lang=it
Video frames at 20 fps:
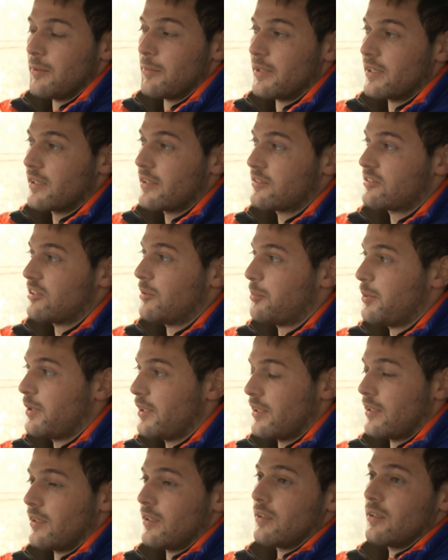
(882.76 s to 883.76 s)
in maniera da
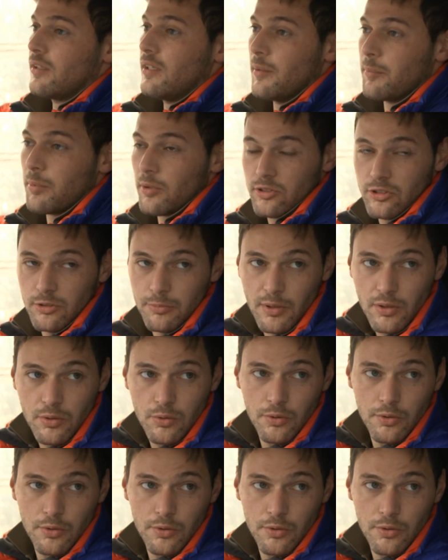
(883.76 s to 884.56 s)
sapere la prossima